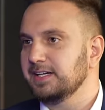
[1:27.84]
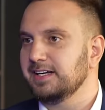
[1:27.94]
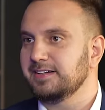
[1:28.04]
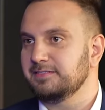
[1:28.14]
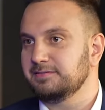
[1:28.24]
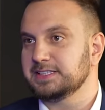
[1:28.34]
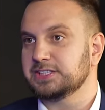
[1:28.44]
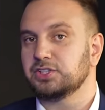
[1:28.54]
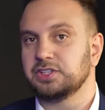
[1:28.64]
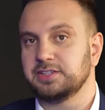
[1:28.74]
E, więc
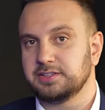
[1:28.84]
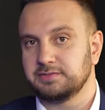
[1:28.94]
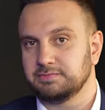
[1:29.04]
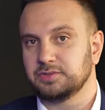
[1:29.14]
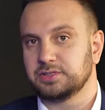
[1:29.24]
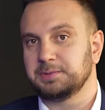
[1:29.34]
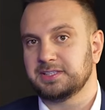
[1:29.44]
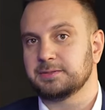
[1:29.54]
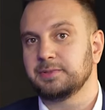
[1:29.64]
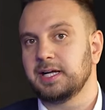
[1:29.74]
tym się
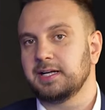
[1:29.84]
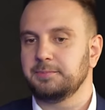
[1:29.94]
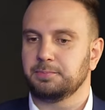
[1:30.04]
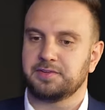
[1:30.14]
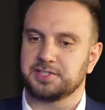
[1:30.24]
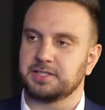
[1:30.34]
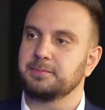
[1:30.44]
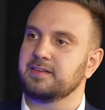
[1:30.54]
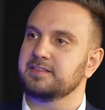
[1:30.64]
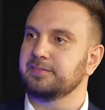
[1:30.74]
zajmuję, plus jeszcze
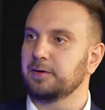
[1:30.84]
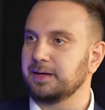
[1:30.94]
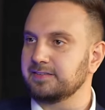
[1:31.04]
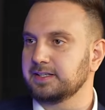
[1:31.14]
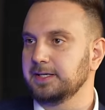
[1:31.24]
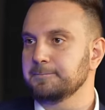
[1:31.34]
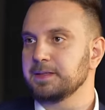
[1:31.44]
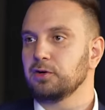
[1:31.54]
biznes deweloperski,